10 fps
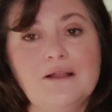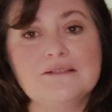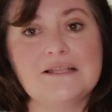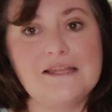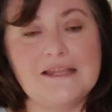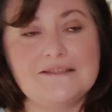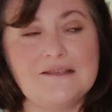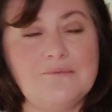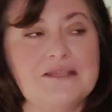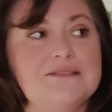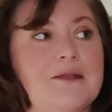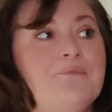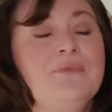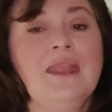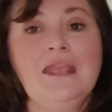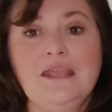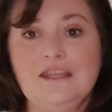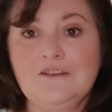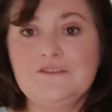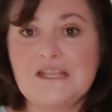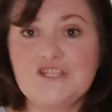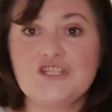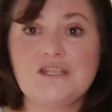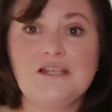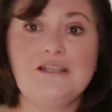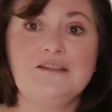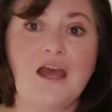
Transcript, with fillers: балл за третье место. И все четыре